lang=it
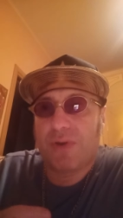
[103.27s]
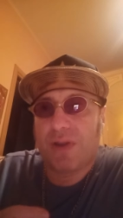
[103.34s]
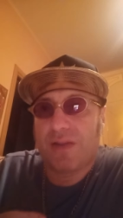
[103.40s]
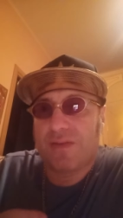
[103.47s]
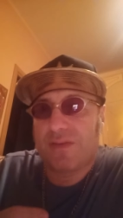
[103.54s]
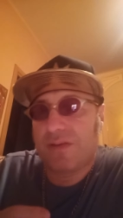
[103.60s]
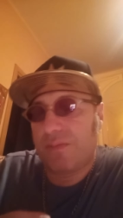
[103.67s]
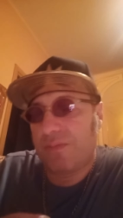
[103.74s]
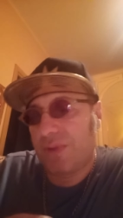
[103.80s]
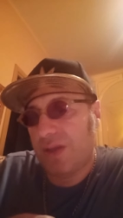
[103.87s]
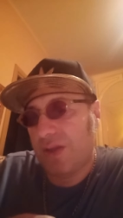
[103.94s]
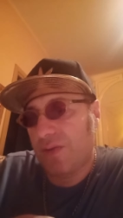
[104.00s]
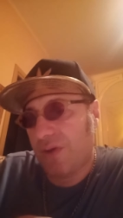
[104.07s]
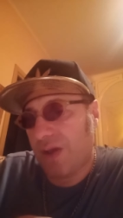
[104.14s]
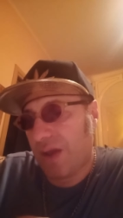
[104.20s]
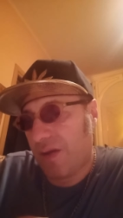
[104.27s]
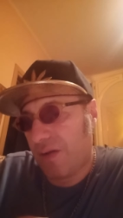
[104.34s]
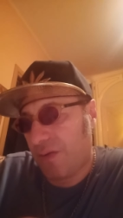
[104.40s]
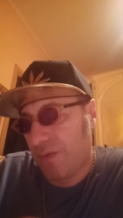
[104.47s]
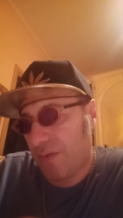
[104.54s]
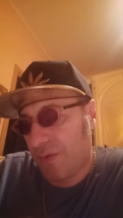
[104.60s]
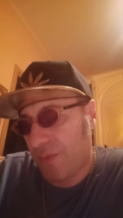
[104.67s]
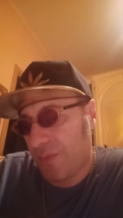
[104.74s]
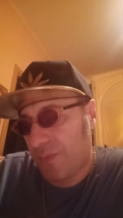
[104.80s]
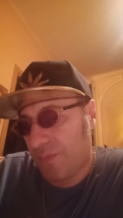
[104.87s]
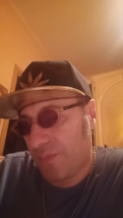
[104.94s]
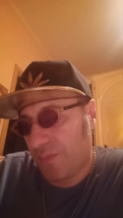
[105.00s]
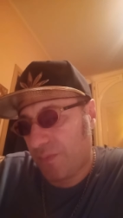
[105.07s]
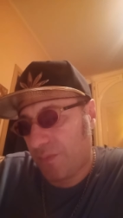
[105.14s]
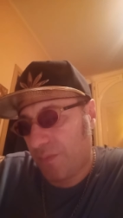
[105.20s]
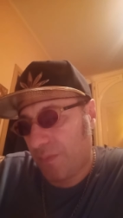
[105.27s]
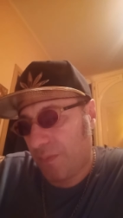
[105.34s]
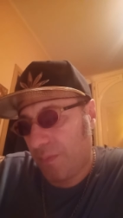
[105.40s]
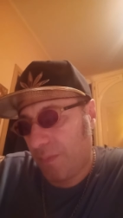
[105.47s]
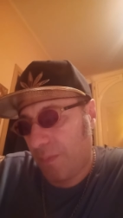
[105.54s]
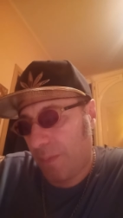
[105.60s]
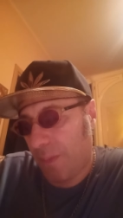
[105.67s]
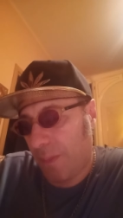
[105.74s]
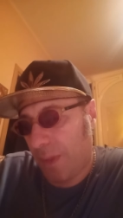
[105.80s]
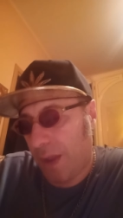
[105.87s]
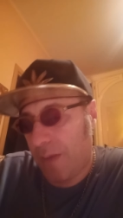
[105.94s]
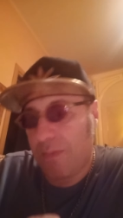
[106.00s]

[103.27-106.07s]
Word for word: un attimino ecco, mh,